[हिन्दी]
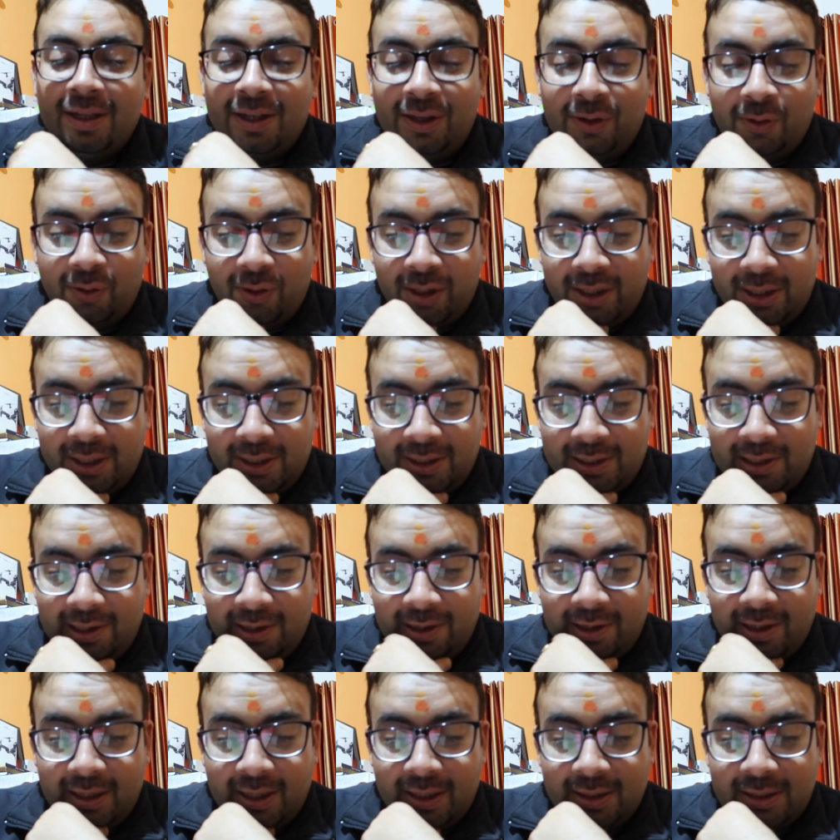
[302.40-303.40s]
इन्होंने यस
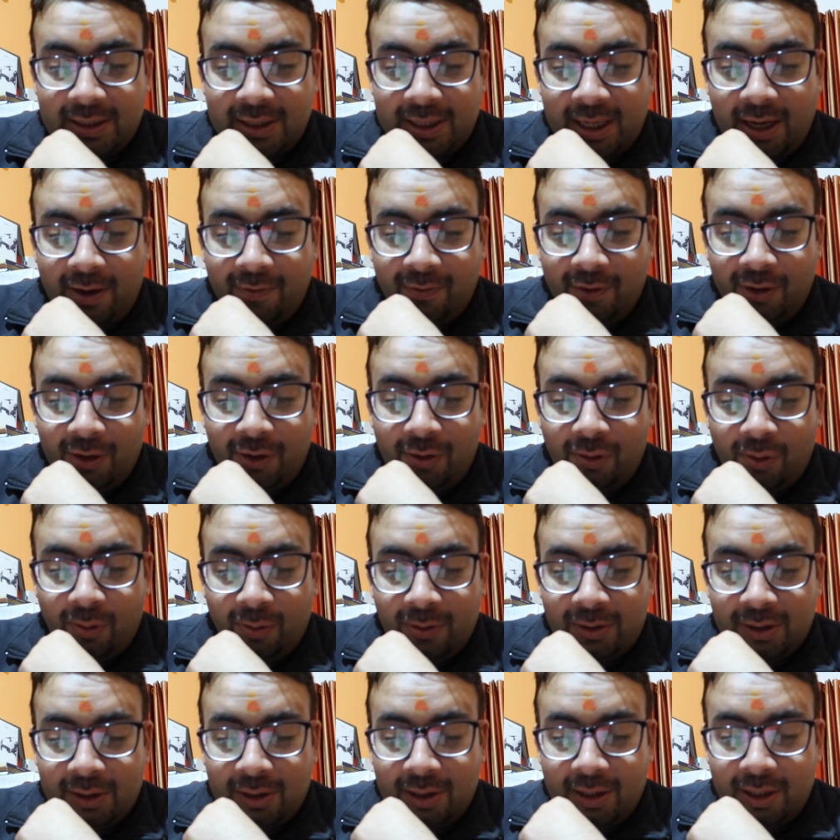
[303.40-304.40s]
लिखा है सेल्फी
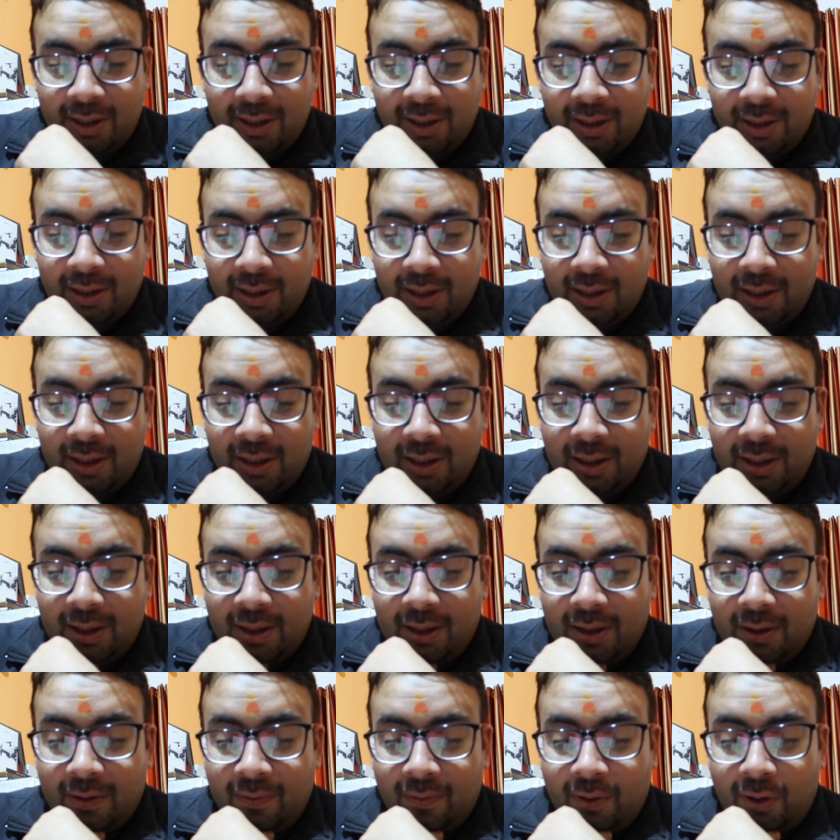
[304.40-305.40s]
ड्रोन्स ने
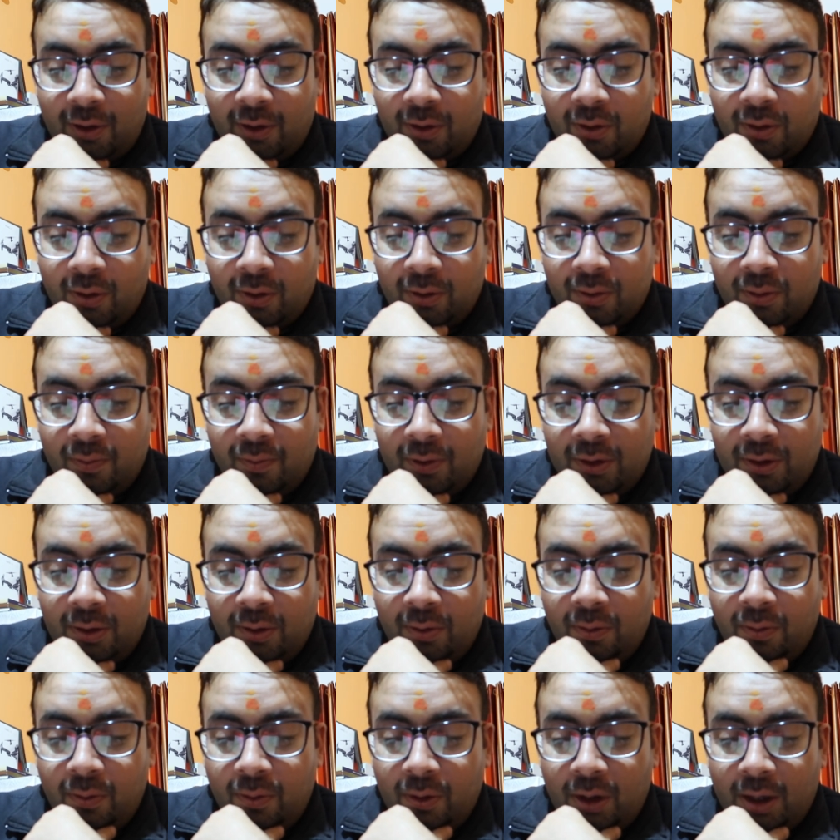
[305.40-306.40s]
आ टॉक्ट विद
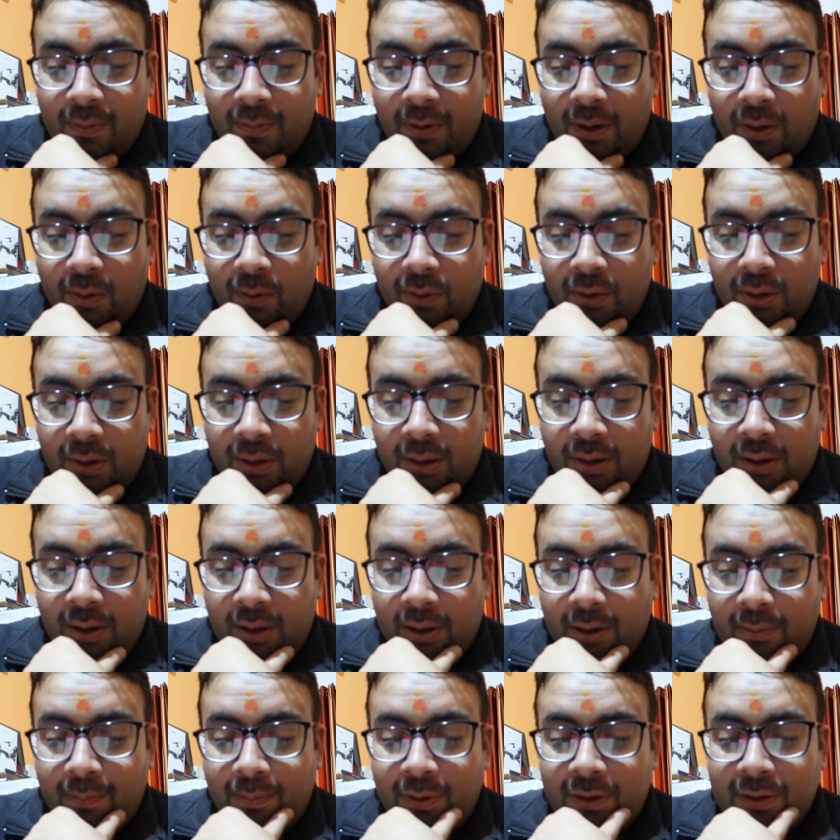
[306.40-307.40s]
यू
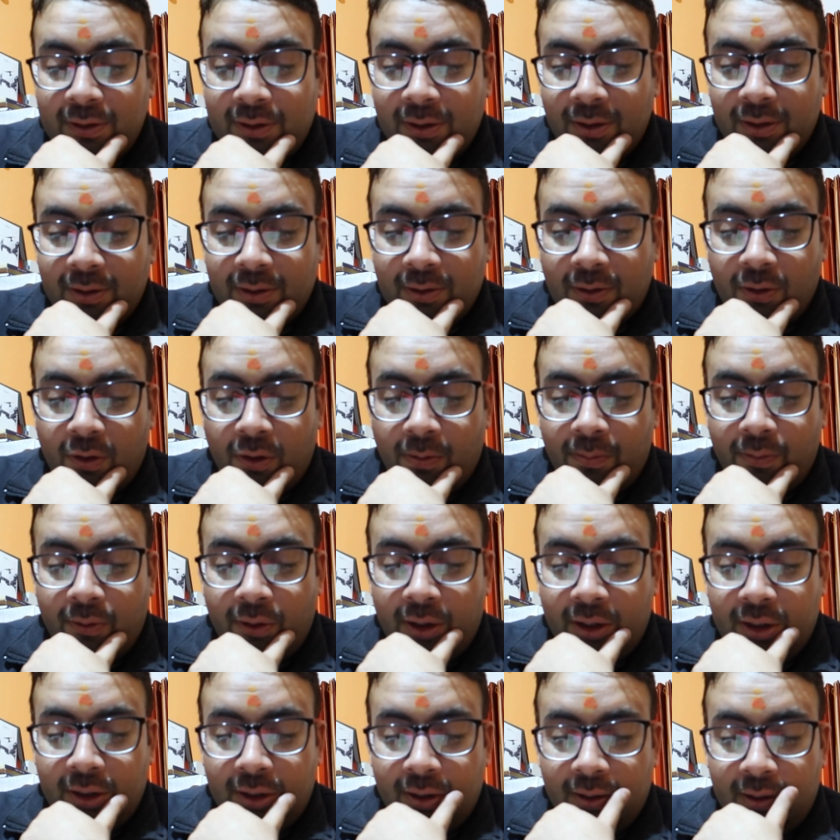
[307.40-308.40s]
अबाउट बिजनेस
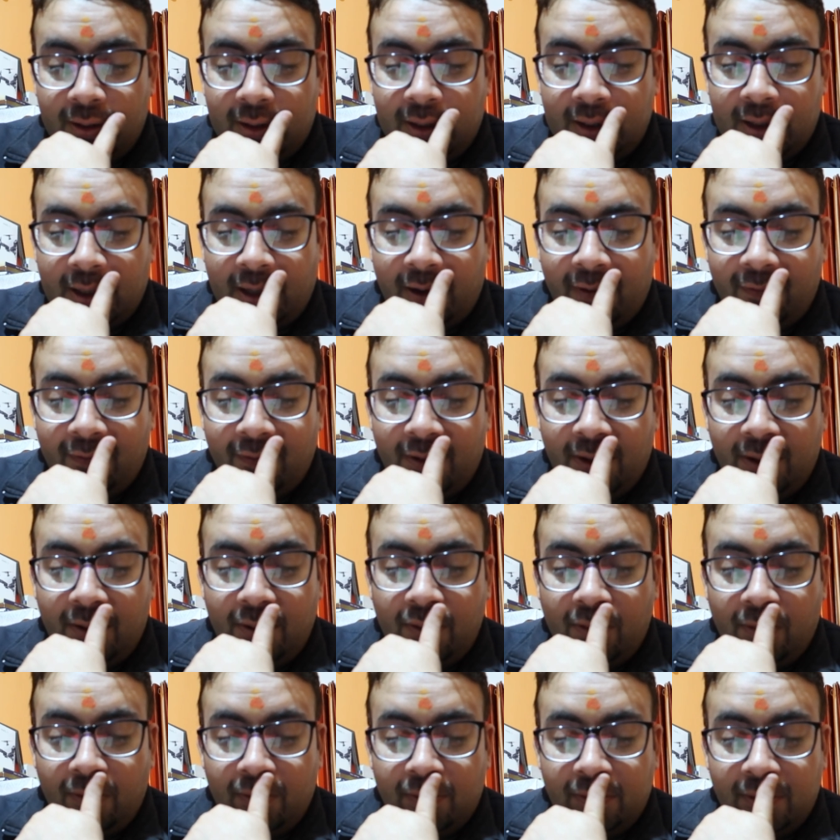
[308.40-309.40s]
कॉपोरेशन सेल्फी
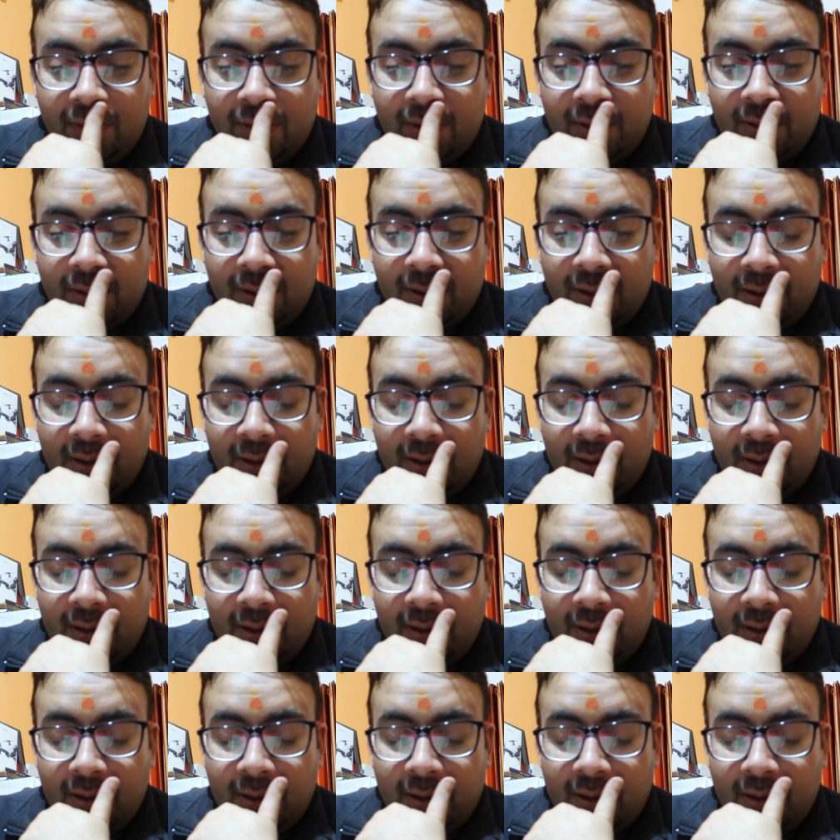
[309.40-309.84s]
ड्रोन्स